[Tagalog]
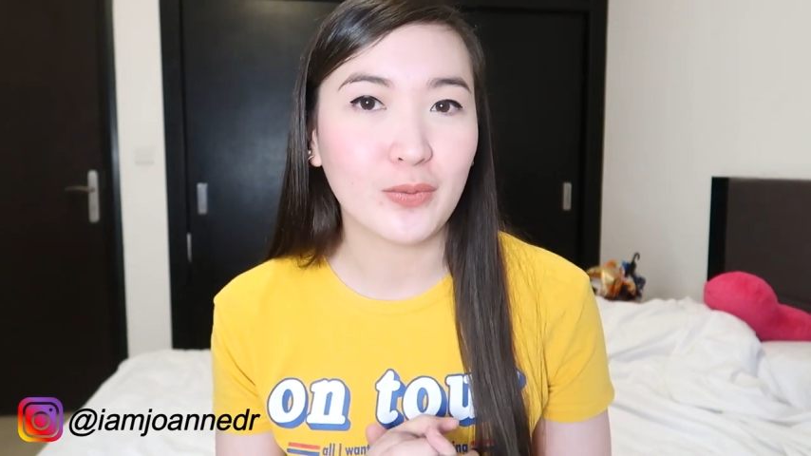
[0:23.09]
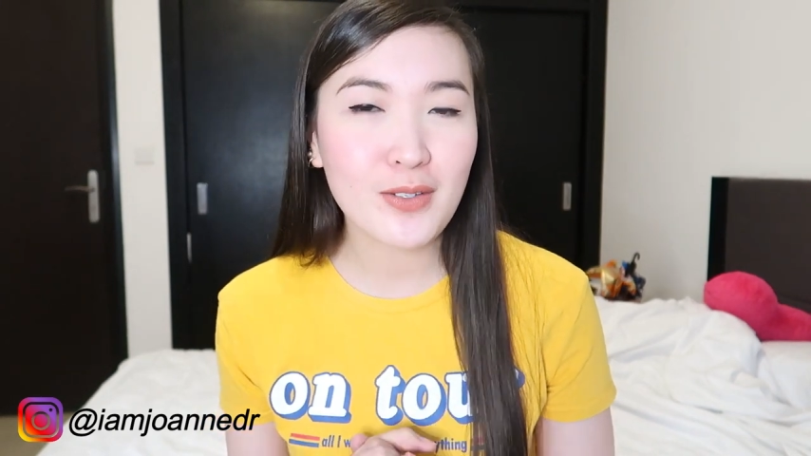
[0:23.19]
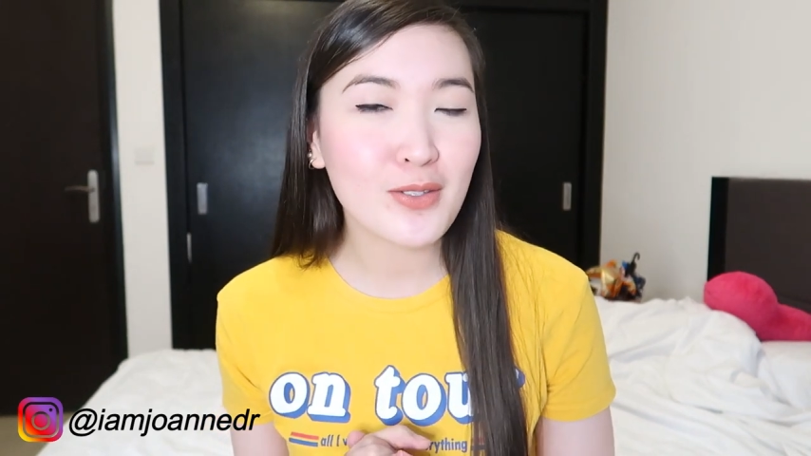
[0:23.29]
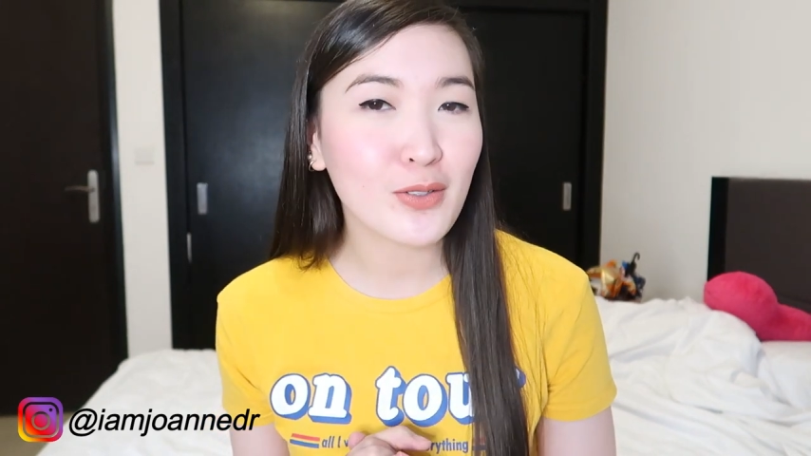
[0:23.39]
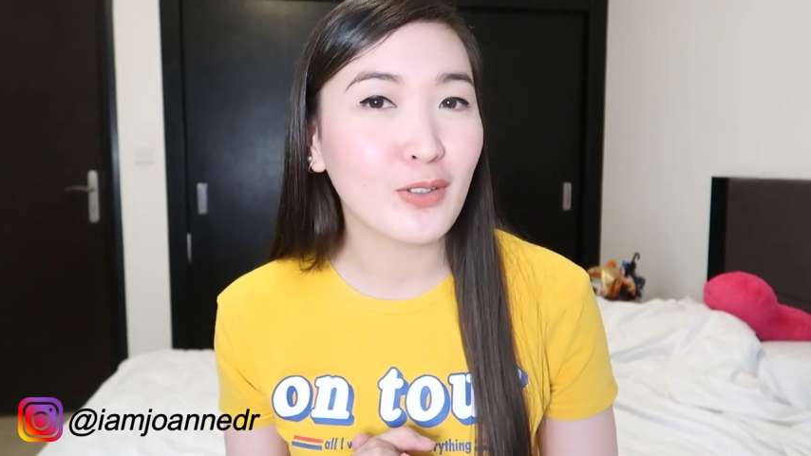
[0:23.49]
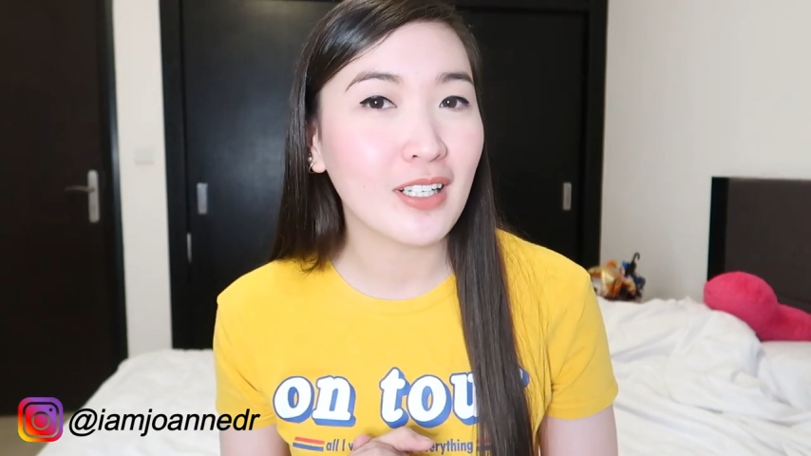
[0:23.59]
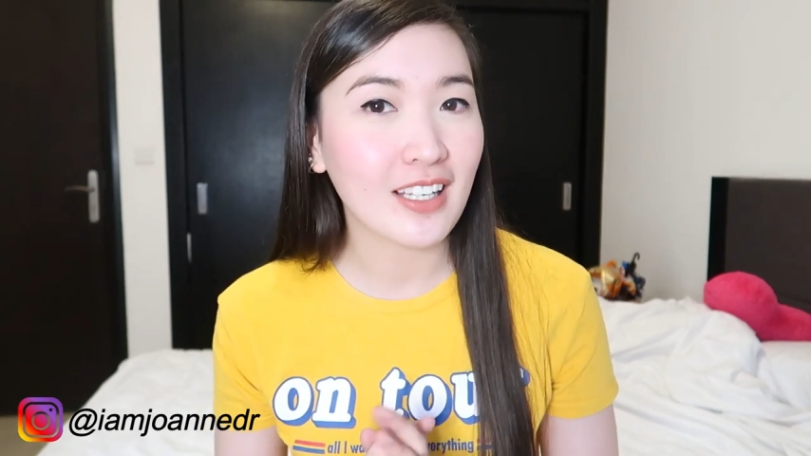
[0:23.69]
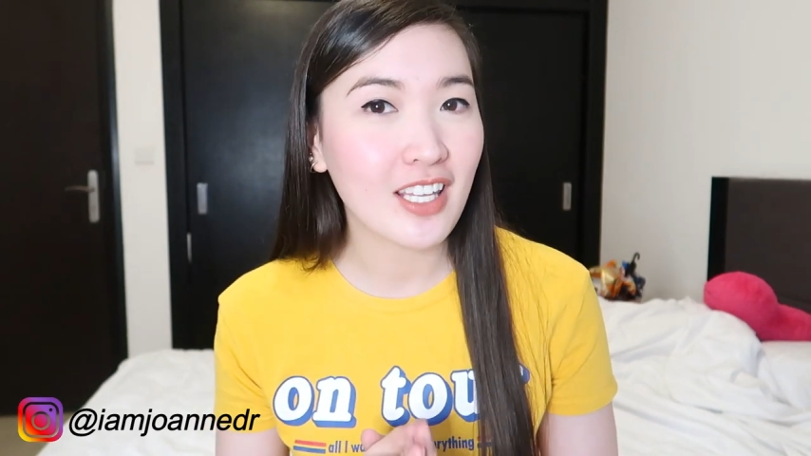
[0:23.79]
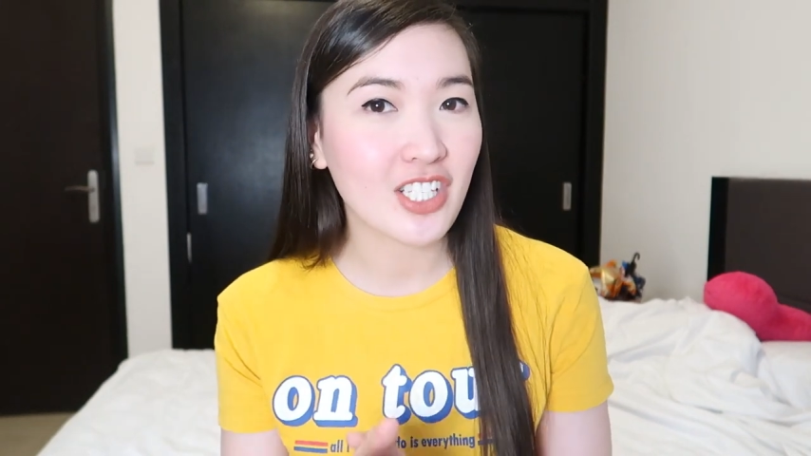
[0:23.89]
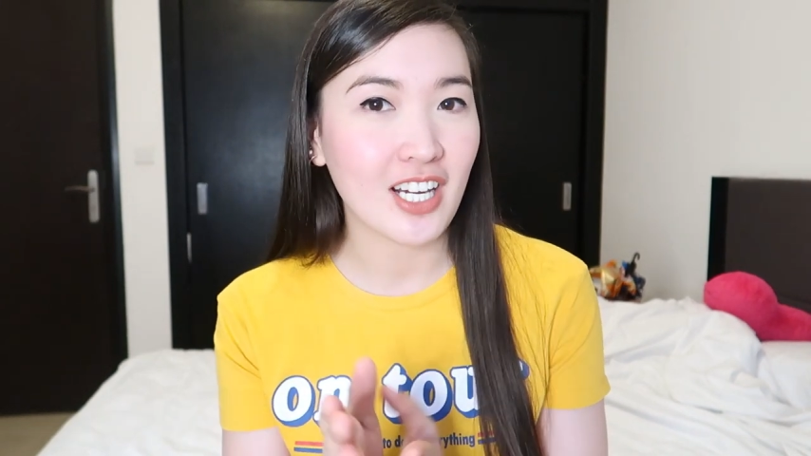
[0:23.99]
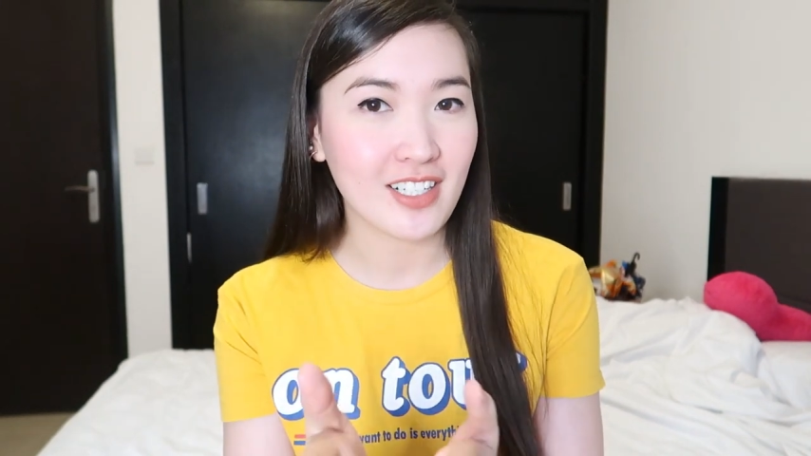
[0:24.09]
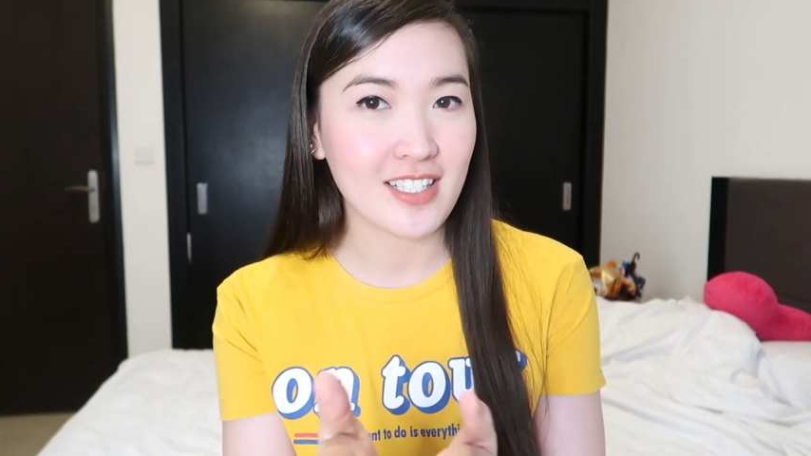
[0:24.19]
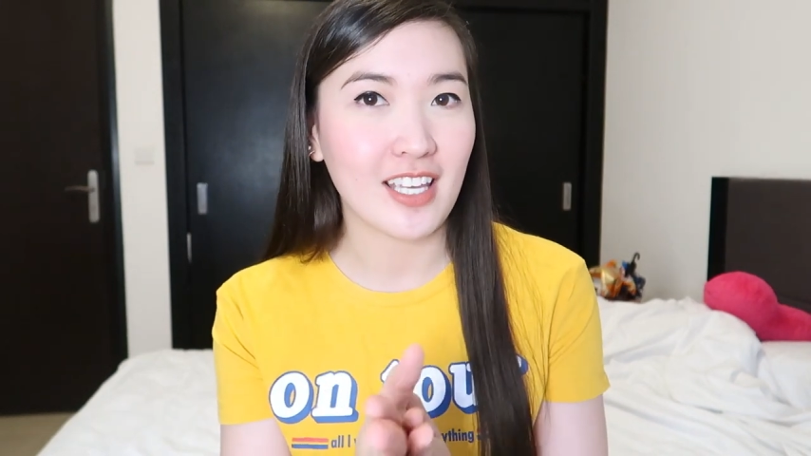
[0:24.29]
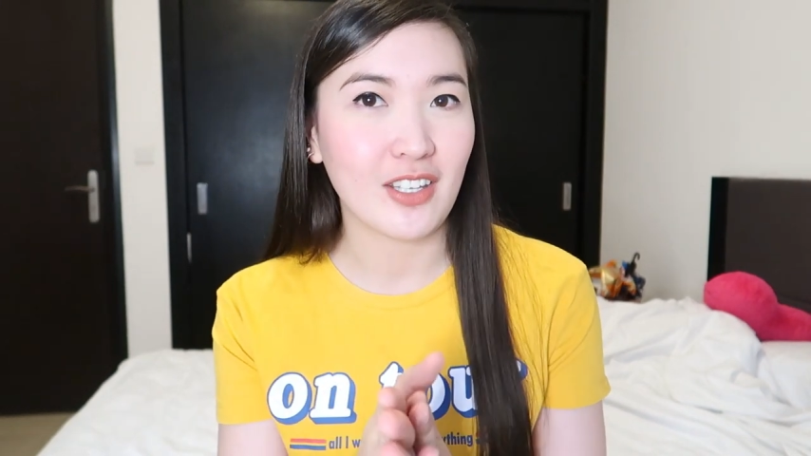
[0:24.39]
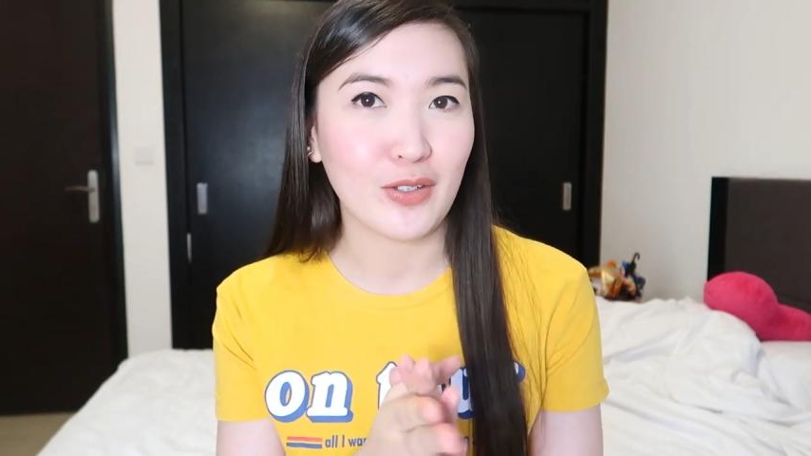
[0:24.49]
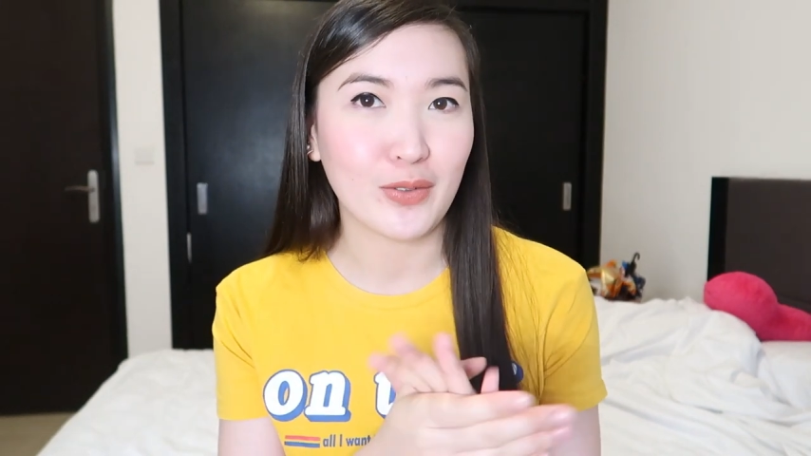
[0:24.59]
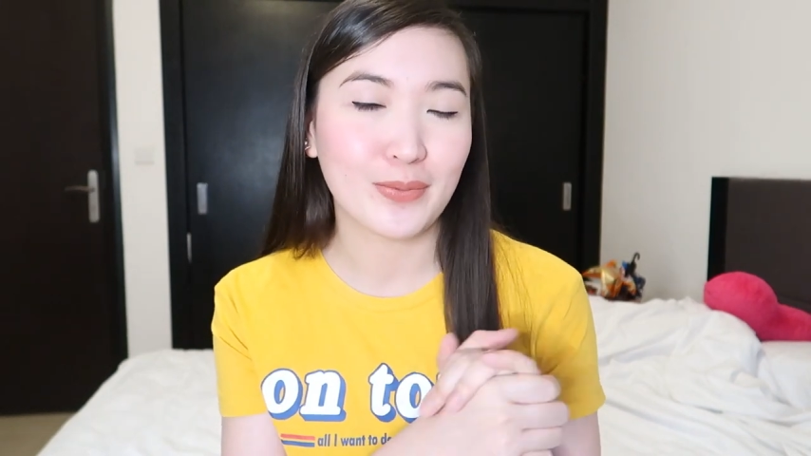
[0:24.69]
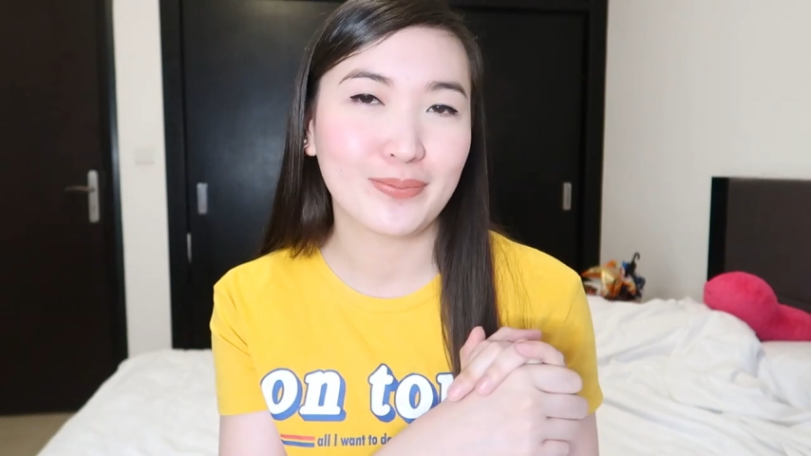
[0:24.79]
gusto ko lang i-share sa inyo.